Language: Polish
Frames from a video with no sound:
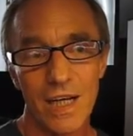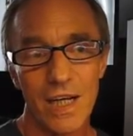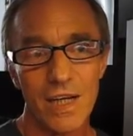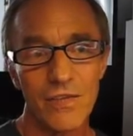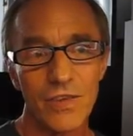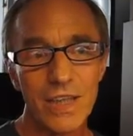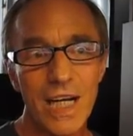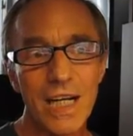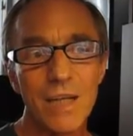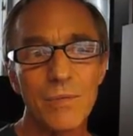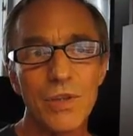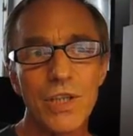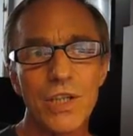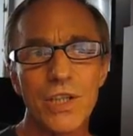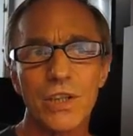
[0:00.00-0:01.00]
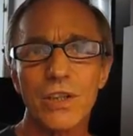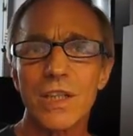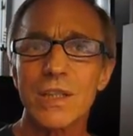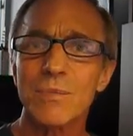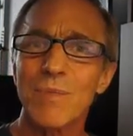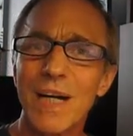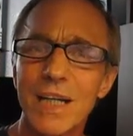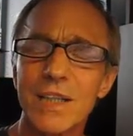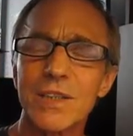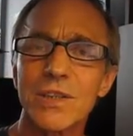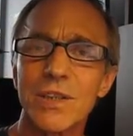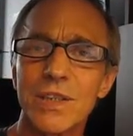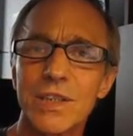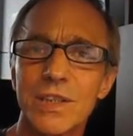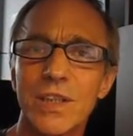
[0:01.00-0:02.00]
I wydaje mi się, że to jest bardzo
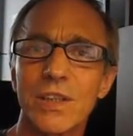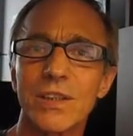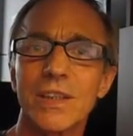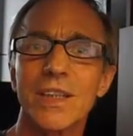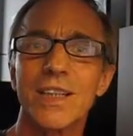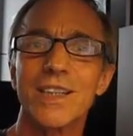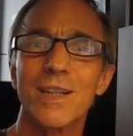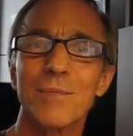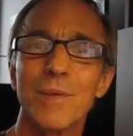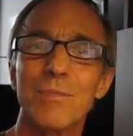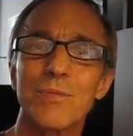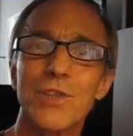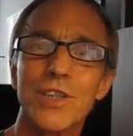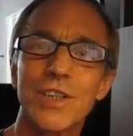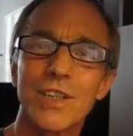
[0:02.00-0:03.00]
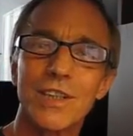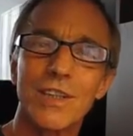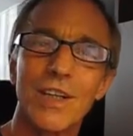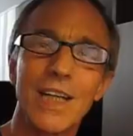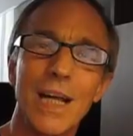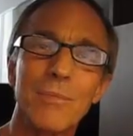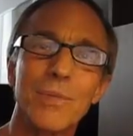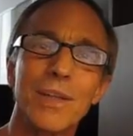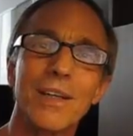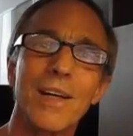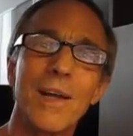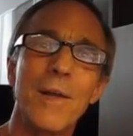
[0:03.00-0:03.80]
istotne, żeby przy, jakby...